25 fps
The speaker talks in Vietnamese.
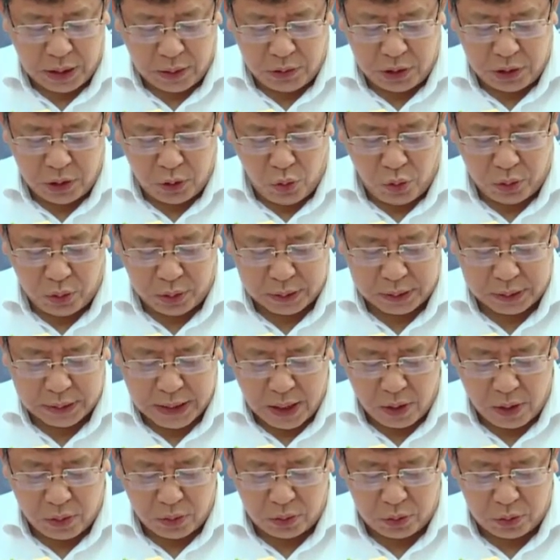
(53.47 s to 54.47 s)
Một trong những
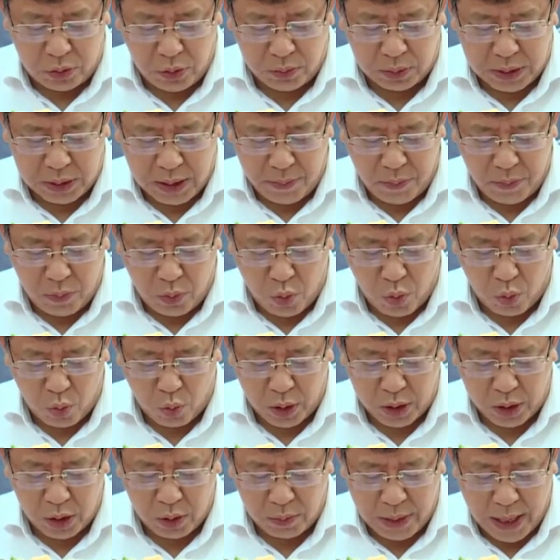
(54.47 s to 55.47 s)
nút giao trung tâm
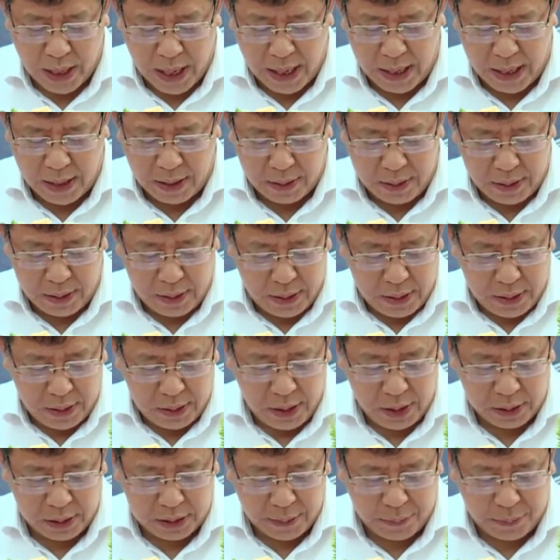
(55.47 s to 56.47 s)
của quận Đống Đa,
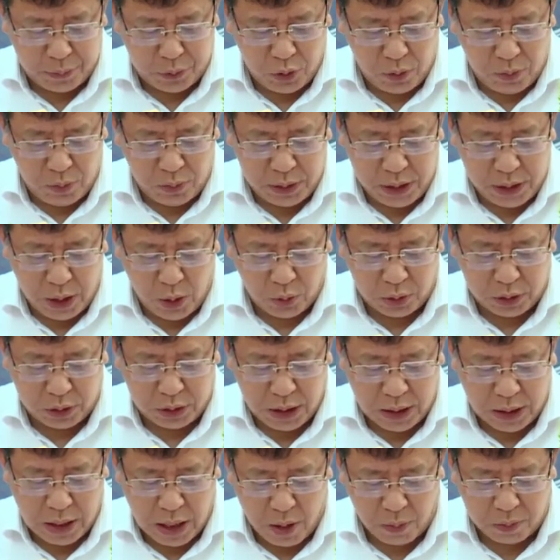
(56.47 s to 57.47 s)
nơi tập trung
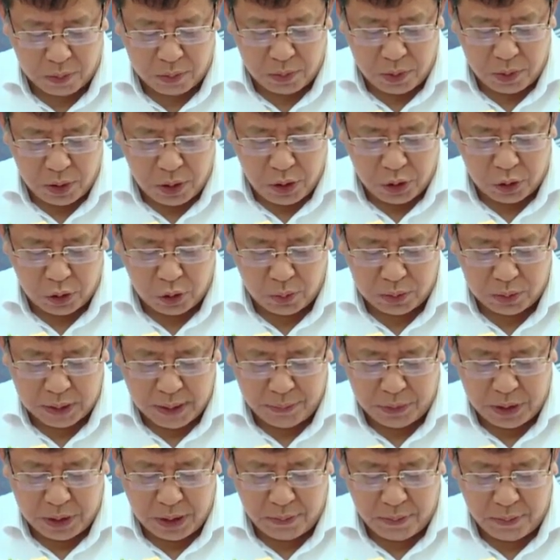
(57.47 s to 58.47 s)
nhiều trường học,
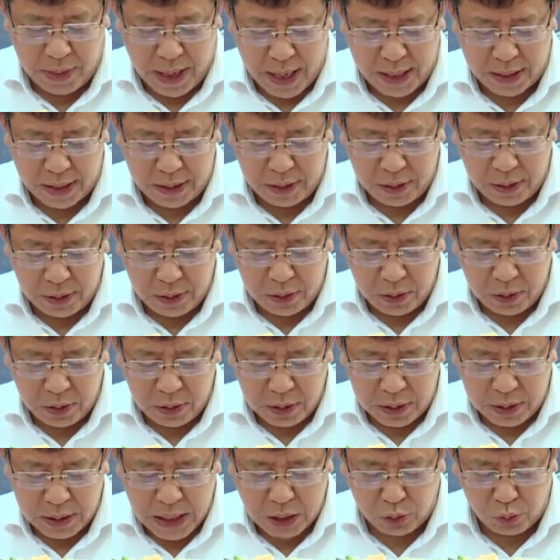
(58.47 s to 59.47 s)
trung tâm thương mại,
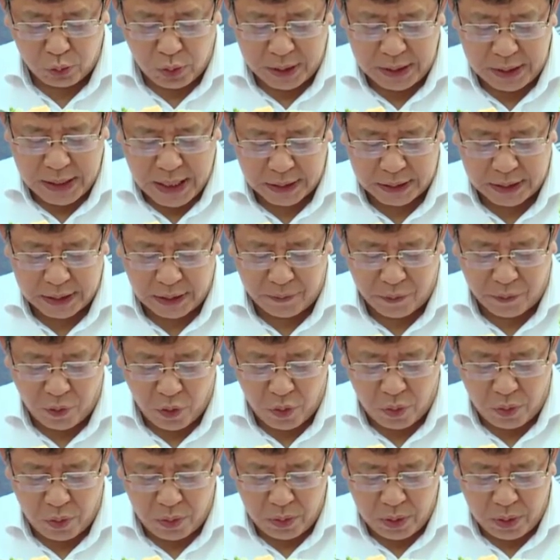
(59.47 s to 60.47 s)
các tòa nhà
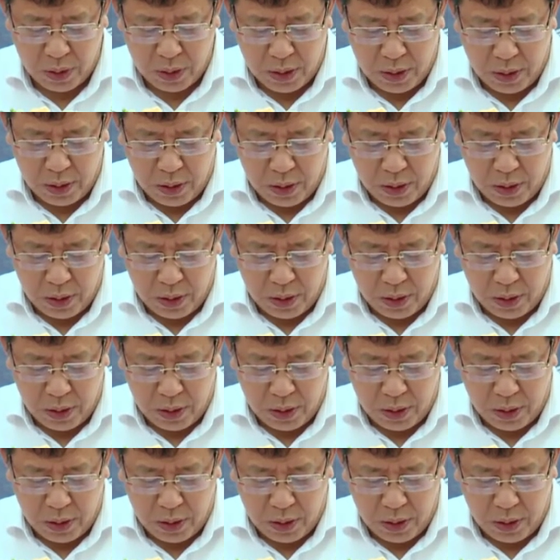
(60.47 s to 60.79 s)
dịch vụ